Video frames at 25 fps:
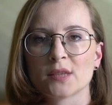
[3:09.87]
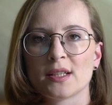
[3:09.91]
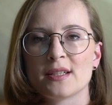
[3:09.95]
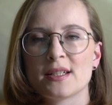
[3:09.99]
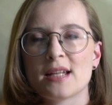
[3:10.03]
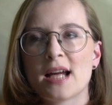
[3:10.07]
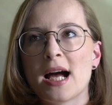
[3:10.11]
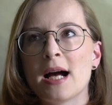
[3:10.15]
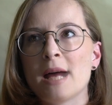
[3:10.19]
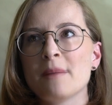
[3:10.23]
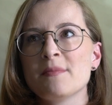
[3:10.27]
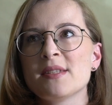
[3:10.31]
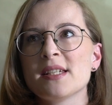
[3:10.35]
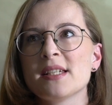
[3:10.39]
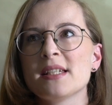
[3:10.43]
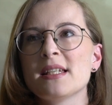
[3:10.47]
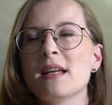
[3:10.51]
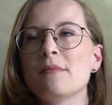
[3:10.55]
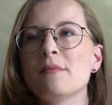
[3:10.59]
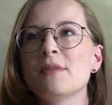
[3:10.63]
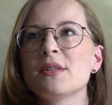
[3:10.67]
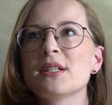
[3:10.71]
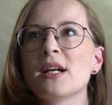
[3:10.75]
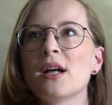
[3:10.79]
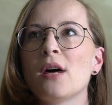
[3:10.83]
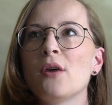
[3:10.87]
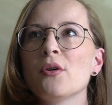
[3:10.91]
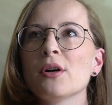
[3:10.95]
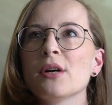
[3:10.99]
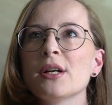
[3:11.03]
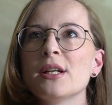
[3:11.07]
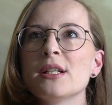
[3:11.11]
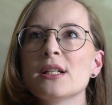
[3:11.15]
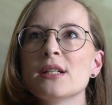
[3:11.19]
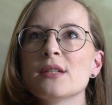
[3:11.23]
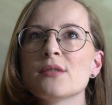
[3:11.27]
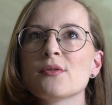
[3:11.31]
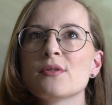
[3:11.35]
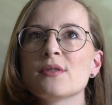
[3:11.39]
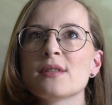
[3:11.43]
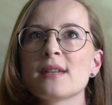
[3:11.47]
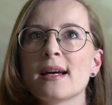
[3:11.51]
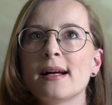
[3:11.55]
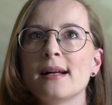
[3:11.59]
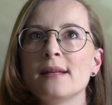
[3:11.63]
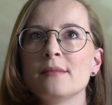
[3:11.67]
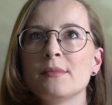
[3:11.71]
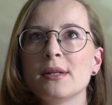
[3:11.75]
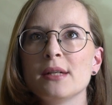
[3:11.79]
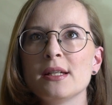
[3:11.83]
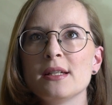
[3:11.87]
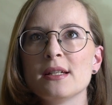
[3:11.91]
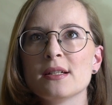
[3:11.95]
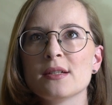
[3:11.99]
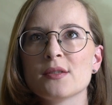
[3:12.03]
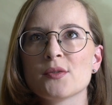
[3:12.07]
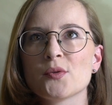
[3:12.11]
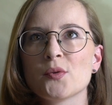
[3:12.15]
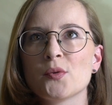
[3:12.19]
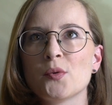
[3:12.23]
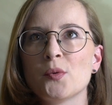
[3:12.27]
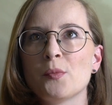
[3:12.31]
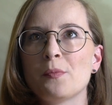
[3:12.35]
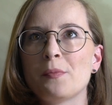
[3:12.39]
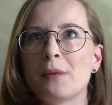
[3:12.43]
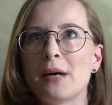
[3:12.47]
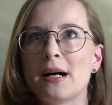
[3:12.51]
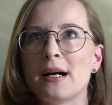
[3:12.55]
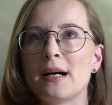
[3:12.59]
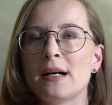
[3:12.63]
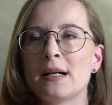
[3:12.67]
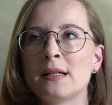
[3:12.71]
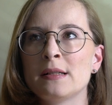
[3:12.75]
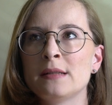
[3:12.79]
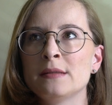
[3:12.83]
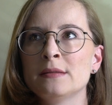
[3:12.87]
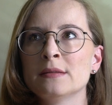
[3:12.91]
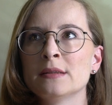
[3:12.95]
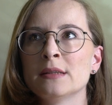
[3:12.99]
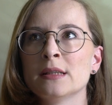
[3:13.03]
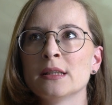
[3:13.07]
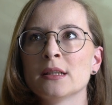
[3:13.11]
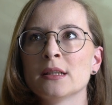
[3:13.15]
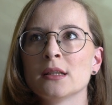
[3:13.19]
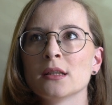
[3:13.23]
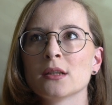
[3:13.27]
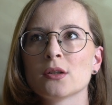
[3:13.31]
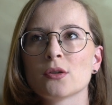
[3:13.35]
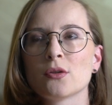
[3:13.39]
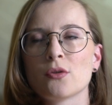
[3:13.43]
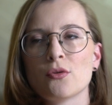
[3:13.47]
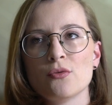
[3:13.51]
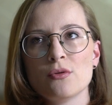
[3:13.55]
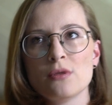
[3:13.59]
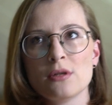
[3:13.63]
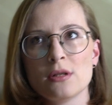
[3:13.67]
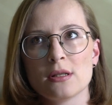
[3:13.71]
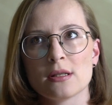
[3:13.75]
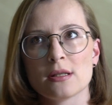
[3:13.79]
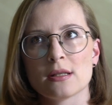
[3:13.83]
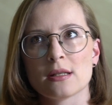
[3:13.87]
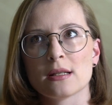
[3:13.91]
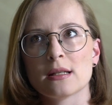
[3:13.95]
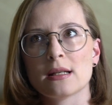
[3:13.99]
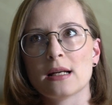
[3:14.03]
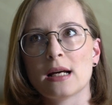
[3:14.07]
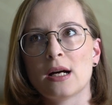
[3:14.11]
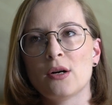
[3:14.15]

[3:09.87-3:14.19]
Da haben sich nämlich auch in den sozialen Medien so ein paar Grund,